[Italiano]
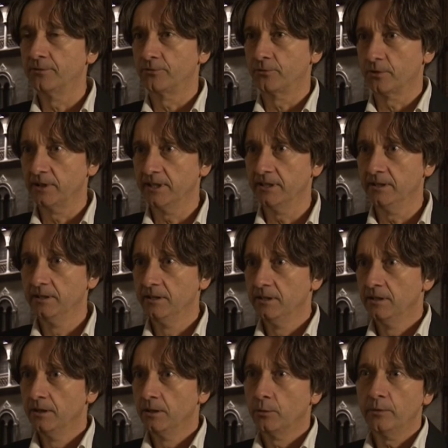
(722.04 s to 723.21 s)
Forlì.
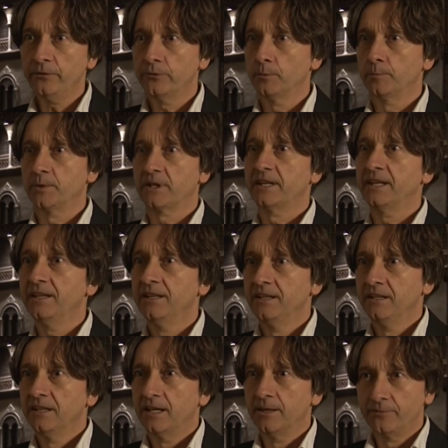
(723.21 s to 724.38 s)
Questo perché
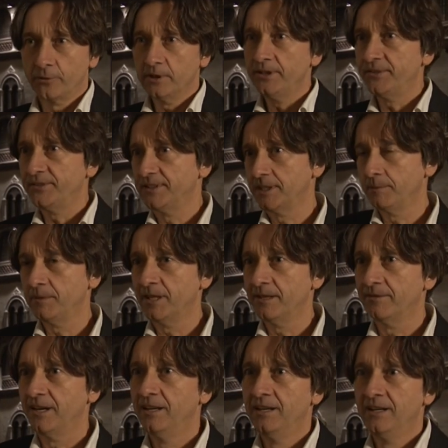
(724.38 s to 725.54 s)
a Forlì si
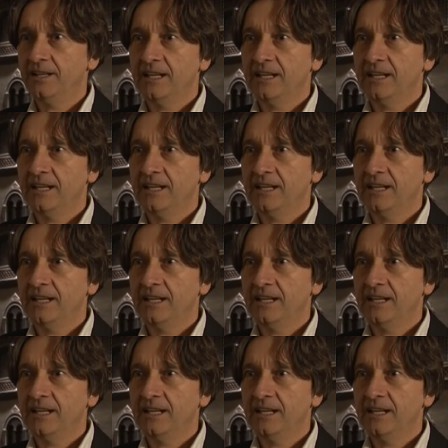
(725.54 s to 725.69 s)
temeva